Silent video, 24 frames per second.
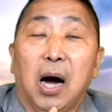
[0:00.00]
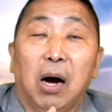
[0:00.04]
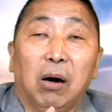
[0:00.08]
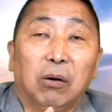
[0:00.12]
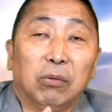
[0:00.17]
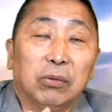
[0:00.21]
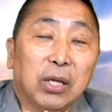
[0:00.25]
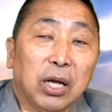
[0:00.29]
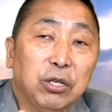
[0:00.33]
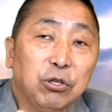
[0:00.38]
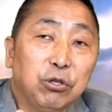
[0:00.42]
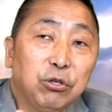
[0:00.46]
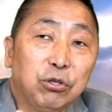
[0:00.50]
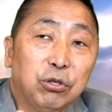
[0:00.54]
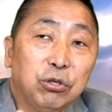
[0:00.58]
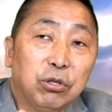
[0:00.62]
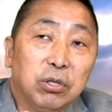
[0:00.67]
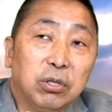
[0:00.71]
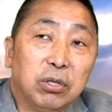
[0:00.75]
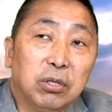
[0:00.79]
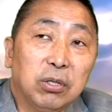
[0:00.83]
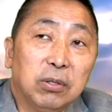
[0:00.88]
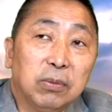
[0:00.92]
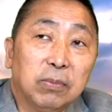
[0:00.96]
好，但
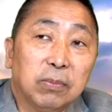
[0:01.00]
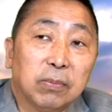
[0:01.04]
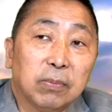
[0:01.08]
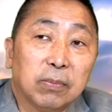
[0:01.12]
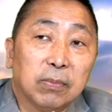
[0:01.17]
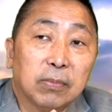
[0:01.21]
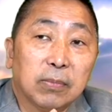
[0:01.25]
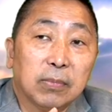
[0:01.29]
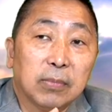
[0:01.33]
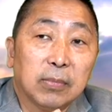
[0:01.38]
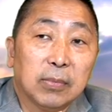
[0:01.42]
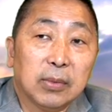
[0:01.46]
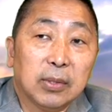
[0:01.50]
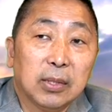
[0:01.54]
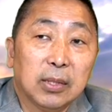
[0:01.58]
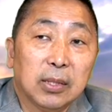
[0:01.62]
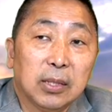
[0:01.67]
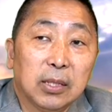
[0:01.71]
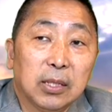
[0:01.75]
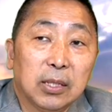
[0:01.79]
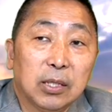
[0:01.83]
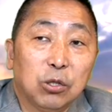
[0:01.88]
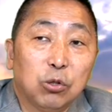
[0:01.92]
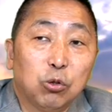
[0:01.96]
是
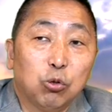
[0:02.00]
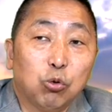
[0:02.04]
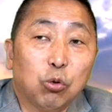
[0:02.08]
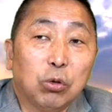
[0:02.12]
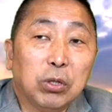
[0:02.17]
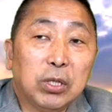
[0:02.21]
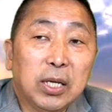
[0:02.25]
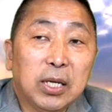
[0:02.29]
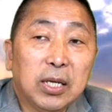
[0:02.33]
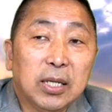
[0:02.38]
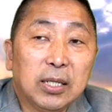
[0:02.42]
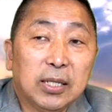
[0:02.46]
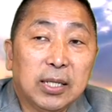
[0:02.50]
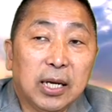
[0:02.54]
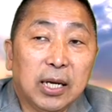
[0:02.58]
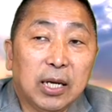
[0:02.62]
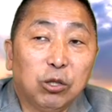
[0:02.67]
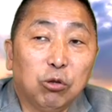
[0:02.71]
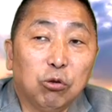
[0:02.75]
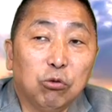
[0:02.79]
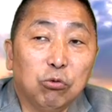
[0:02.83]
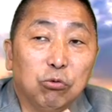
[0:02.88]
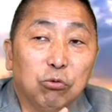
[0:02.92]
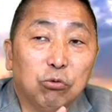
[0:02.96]
昨天的这
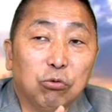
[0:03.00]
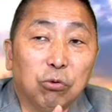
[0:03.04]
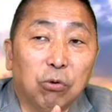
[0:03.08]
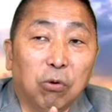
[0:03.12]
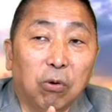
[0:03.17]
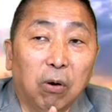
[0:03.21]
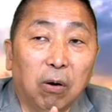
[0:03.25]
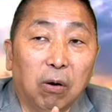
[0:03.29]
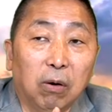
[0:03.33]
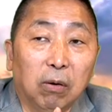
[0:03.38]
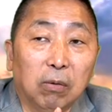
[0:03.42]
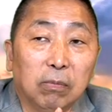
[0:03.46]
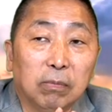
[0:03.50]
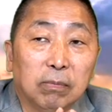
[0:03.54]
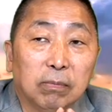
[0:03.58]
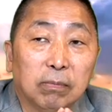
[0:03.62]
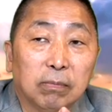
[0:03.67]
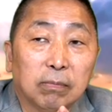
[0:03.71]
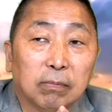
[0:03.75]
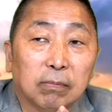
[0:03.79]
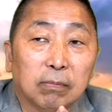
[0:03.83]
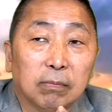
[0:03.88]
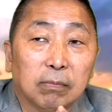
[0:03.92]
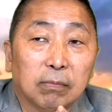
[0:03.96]
个动作
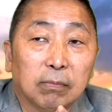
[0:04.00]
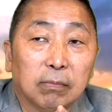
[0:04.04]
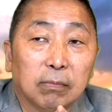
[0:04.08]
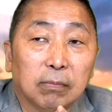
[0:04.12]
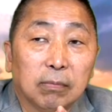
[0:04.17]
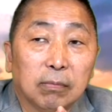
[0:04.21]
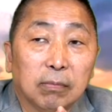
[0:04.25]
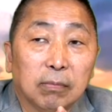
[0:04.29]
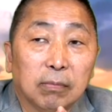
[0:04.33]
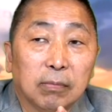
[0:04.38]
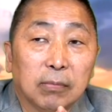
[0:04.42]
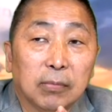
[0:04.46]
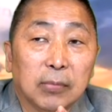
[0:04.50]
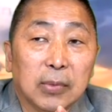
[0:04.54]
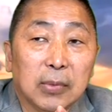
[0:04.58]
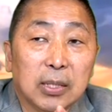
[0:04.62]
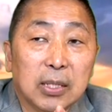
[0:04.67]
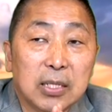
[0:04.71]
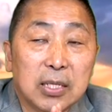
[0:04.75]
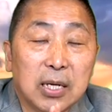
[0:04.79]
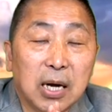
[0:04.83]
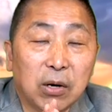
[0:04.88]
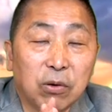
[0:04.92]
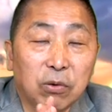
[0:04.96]

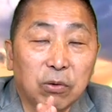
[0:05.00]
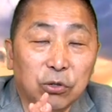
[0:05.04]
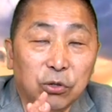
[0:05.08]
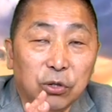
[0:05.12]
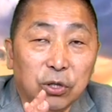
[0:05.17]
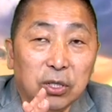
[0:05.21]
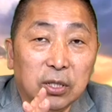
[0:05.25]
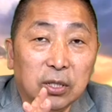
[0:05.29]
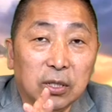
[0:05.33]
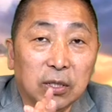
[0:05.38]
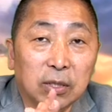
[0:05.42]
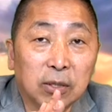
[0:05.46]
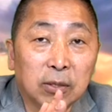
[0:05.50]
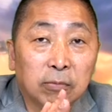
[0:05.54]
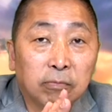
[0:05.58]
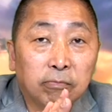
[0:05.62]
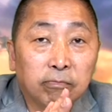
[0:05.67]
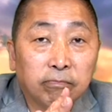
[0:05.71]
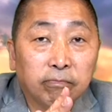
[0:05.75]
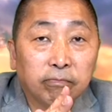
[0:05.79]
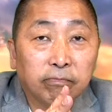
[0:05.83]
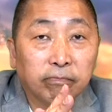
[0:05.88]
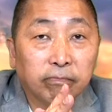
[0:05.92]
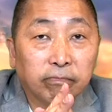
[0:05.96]
让我觉得，
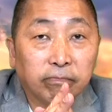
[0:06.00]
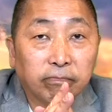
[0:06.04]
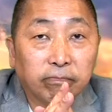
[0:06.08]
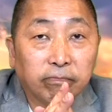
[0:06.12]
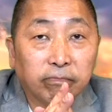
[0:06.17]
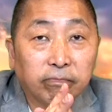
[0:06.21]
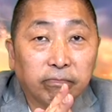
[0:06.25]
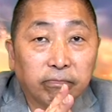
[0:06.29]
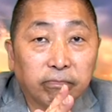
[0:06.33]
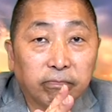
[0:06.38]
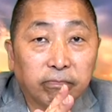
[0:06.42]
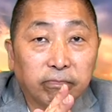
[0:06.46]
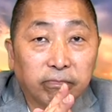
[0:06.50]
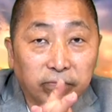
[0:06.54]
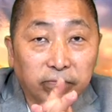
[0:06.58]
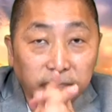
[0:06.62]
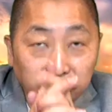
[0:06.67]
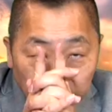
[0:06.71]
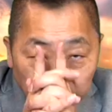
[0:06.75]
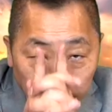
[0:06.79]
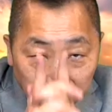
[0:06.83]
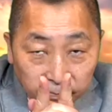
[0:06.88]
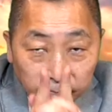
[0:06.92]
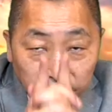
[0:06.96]

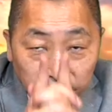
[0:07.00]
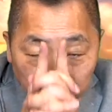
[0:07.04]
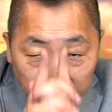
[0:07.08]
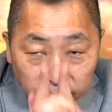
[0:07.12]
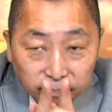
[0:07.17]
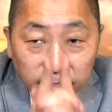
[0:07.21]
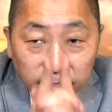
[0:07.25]
嗯，